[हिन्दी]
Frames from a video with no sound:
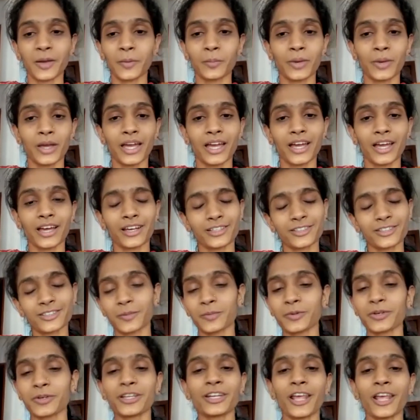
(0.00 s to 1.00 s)
मैं
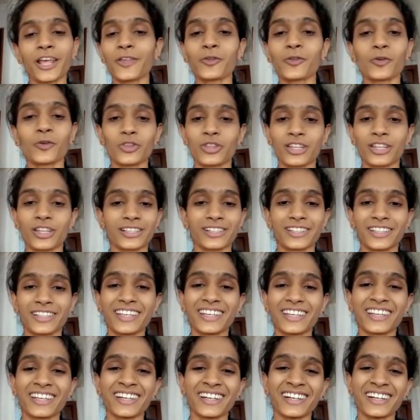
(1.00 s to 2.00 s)
सबकी नहीं सुन
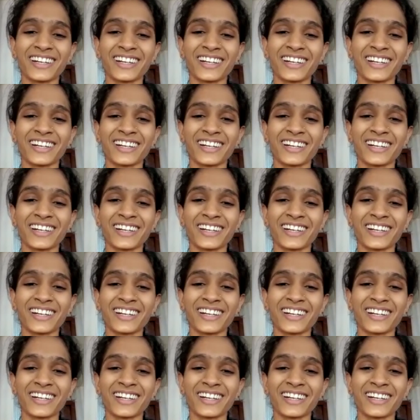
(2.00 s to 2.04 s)
सकती